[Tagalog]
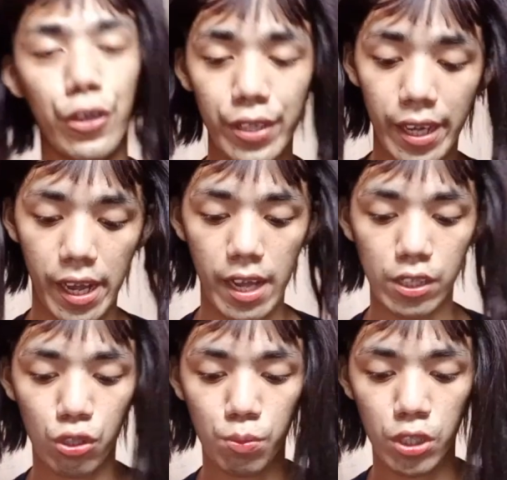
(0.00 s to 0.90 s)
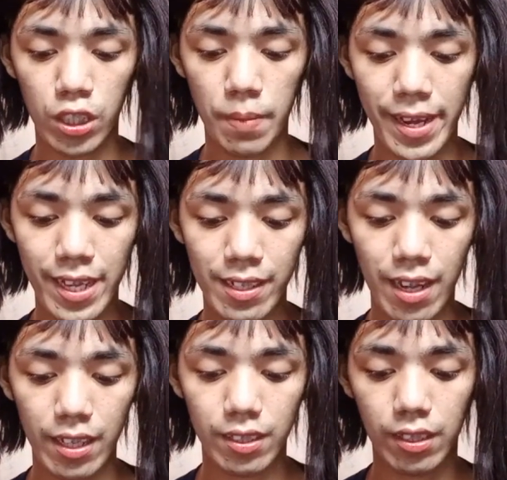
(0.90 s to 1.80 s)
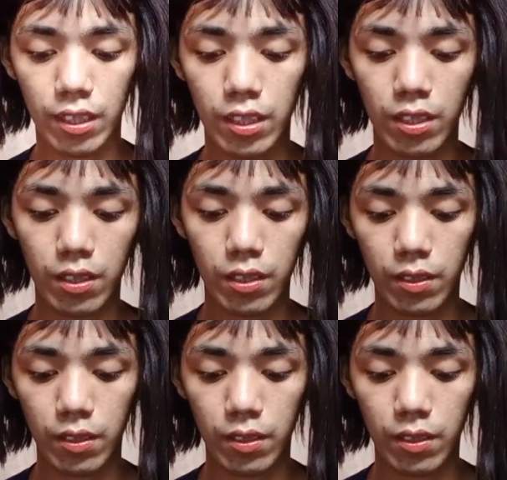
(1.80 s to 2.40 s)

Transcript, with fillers: Ayun na nga. Ang sumunod naman ay si